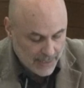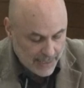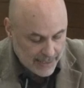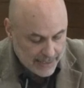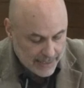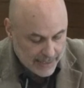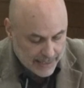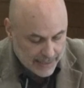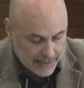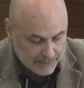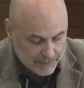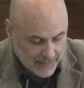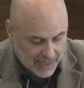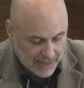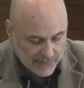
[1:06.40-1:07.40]
ed
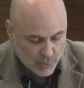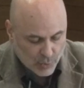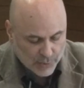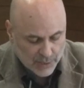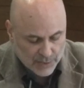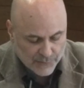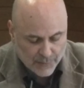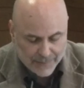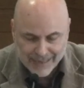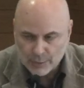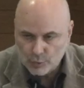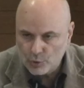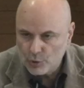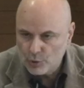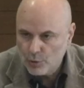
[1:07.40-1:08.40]
era che avevano
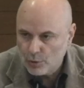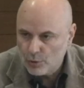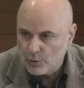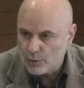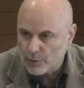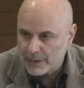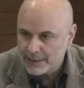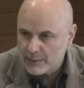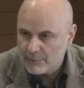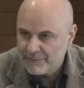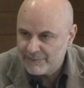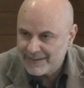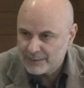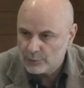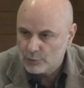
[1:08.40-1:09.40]
trasformato il dolore da
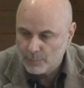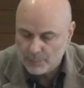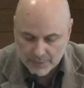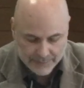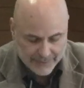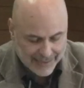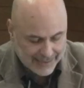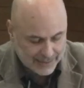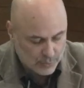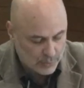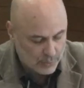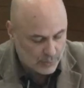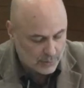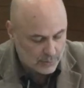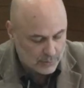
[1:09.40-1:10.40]
un fatto
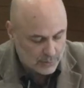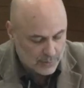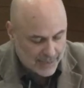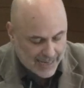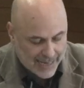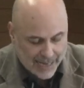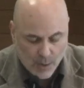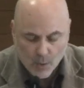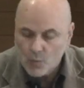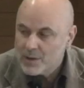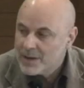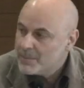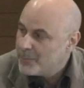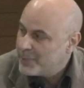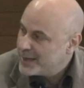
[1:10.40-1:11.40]
privato a
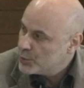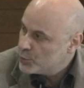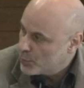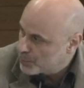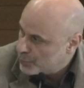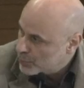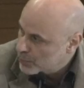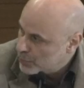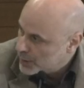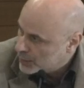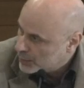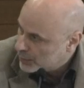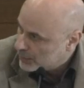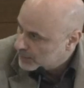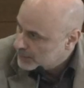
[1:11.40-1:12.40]
un impegno
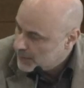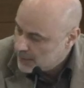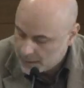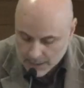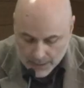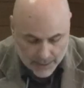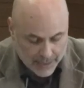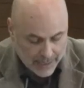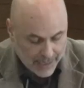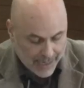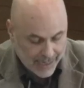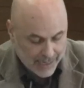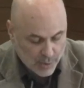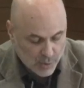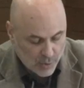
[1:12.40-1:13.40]
pubblico,
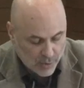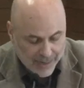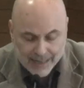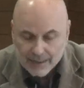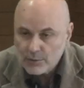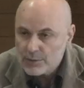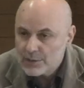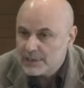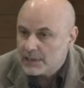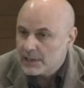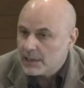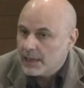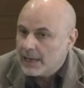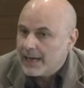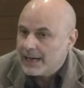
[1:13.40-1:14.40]

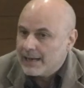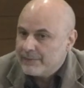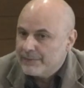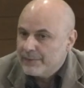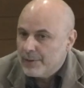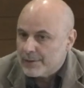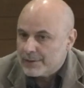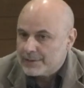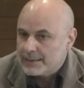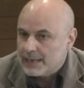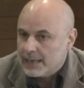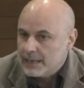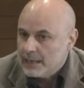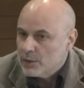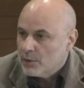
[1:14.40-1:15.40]
ancorandosi alla
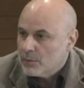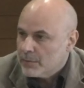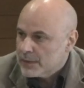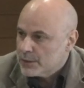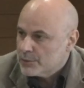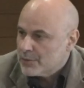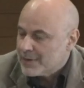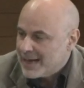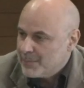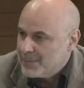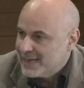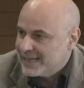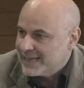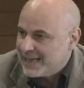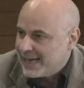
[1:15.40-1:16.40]
forza
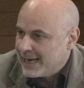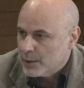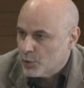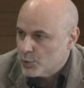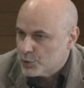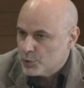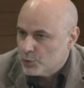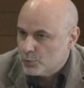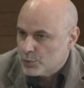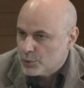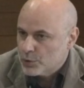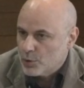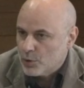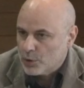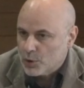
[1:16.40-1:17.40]
incommensurabile che ha la
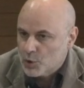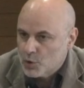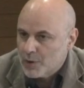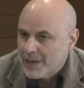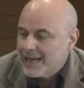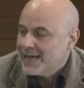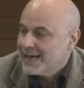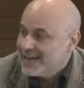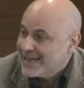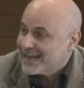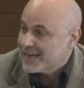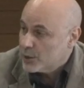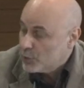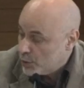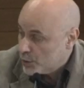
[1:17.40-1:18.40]
Costituzione, cioè le
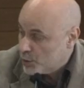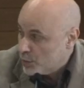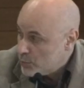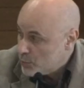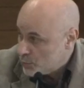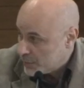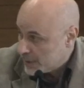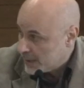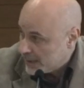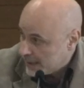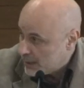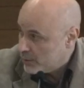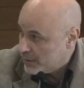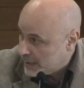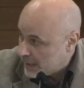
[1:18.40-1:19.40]
regole comuni, le
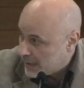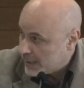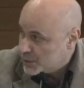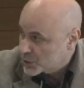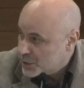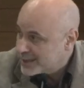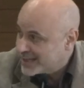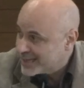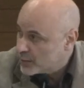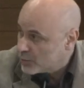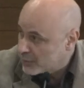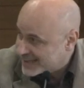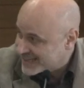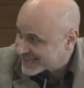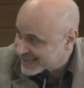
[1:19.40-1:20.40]
regole che ci
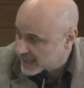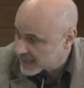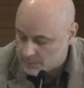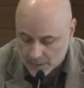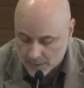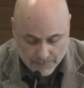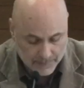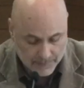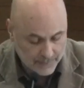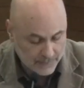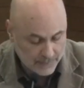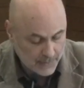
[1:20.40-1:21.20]
tengono assieme.